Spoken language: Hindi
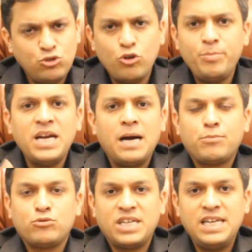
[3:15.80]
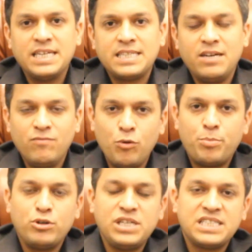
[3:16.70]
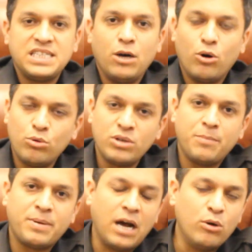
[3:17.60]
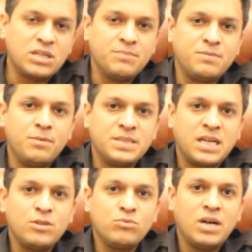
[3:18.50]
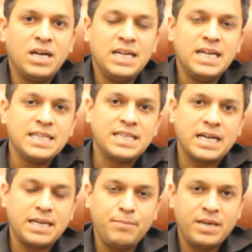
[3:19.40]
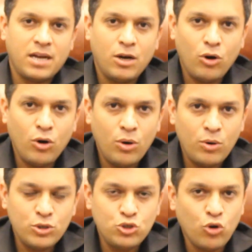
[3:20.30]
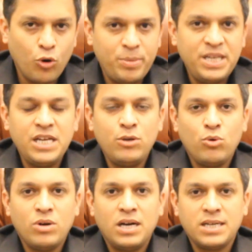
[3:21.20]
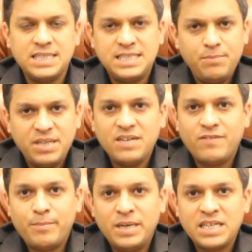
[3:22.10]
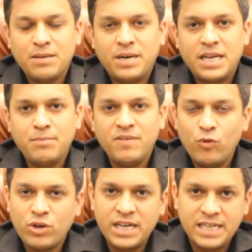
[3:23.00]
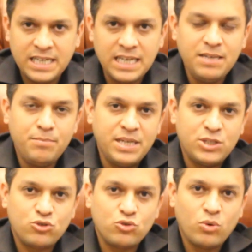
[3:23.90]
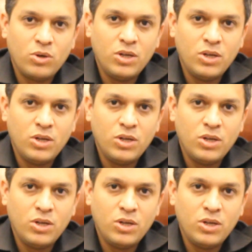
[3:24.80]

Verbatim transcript: जो भी आपको सही लगते हैं वो प्रोजेक्ट्स हैं और उनके फिर आउटकम्स मैं बता दूंगा ताकि मेरा जो ओपिनियन होगा किसी भी गवर्नमेंट के बारे में वो क्रिटिकली बेस्ड हो